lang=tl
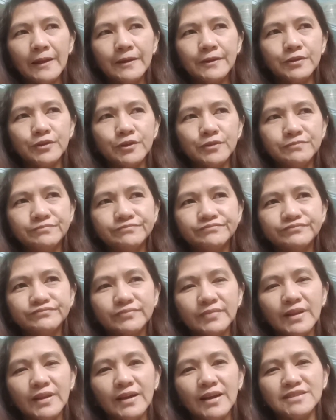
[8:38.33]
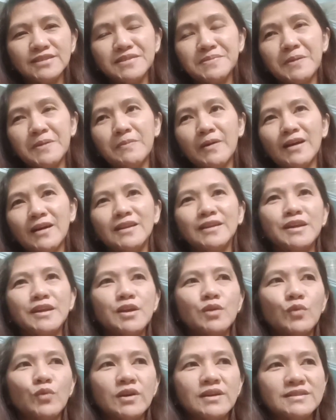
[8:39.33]
Yun. Kasi may mga
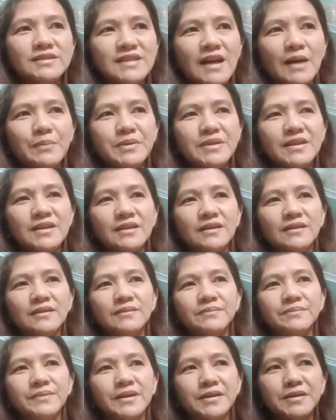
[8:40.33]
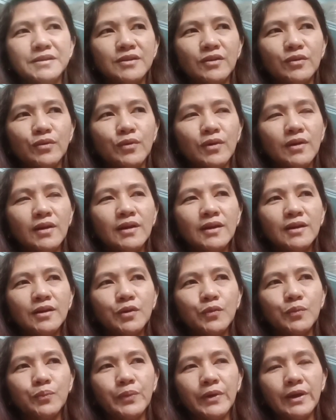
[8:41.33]
nag-inquire na sabi nila, Becky daw,
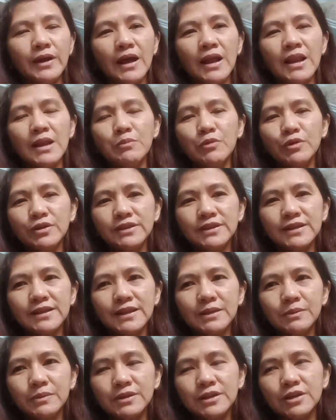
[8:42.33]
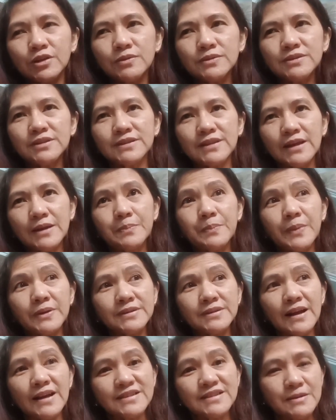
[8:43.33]
to Alam mo, hindi naman, hindi ko na sa time.
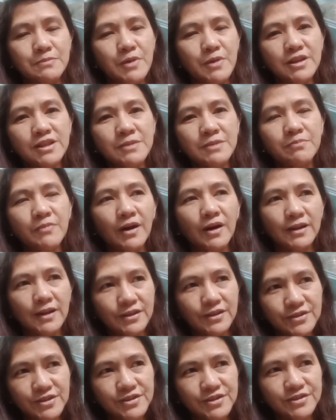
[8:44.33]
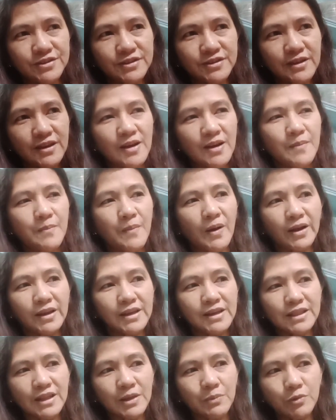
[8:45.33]
Pasa kasi made inbound na list.
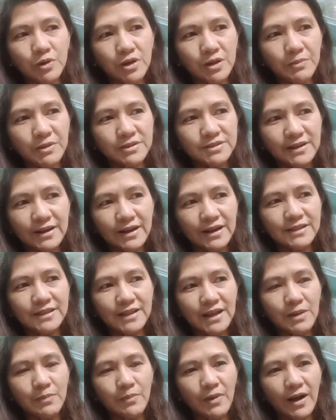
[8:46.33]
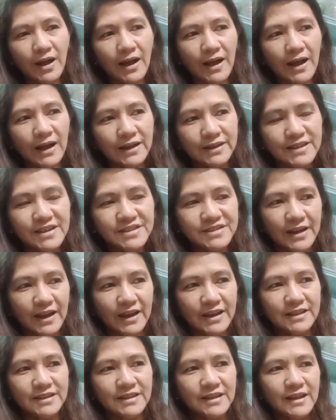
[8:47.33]
Makikita mo naman sa ganda ng mga
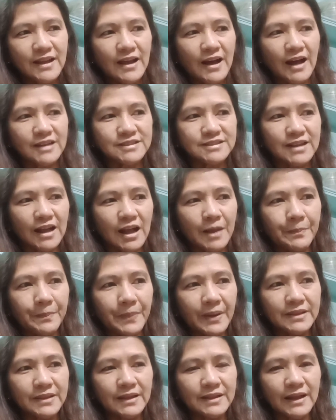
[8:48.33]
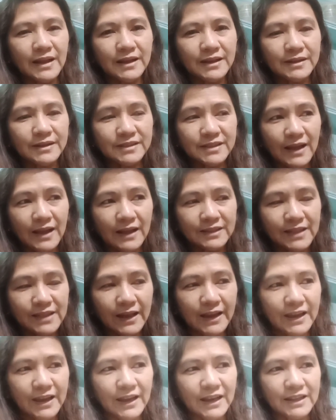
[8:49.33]
design at sa
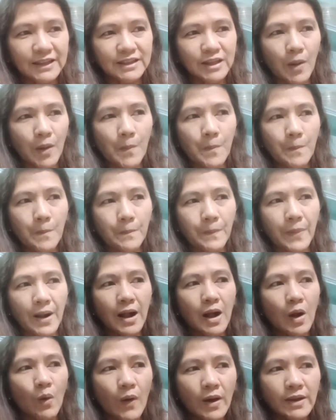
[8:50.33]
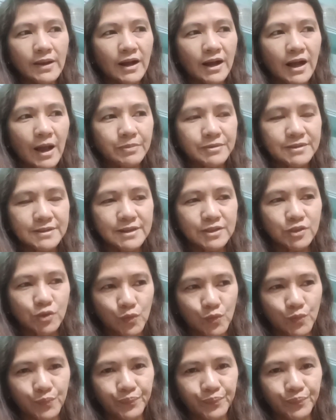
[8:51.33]
pananatahi ng paggawa ng cups dito.